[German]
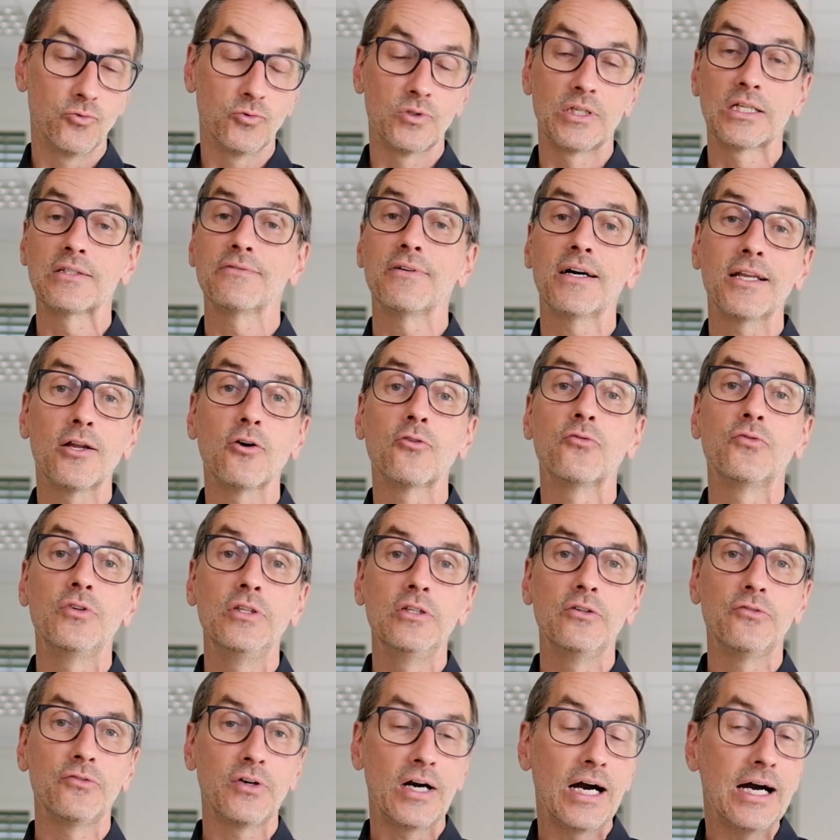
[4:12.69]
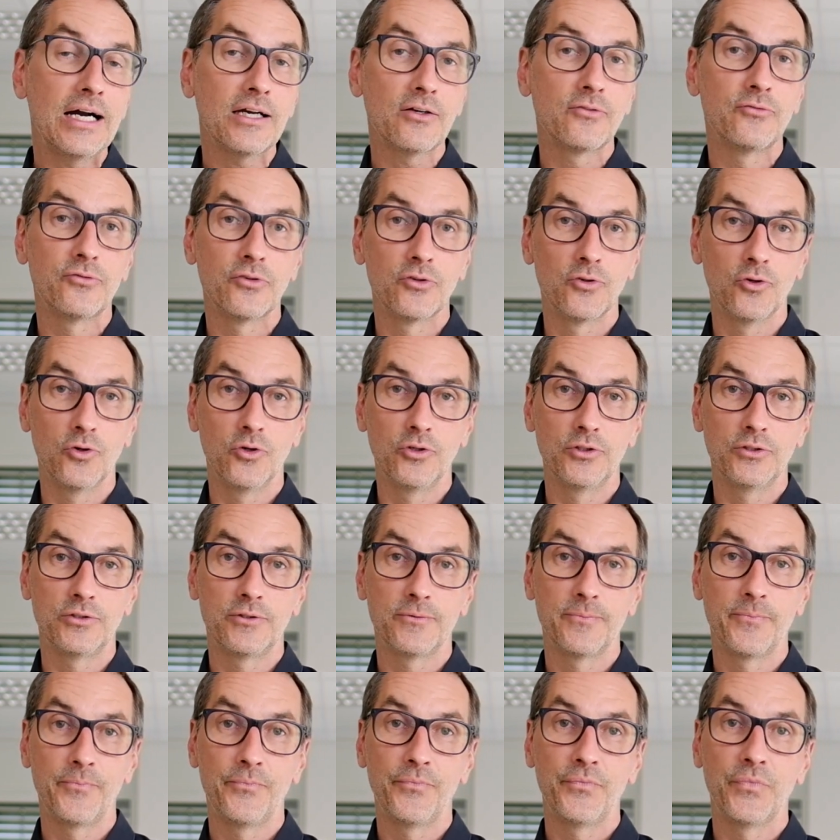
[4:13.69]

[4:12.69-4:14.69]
Und das waren auch viele Fragen von euch.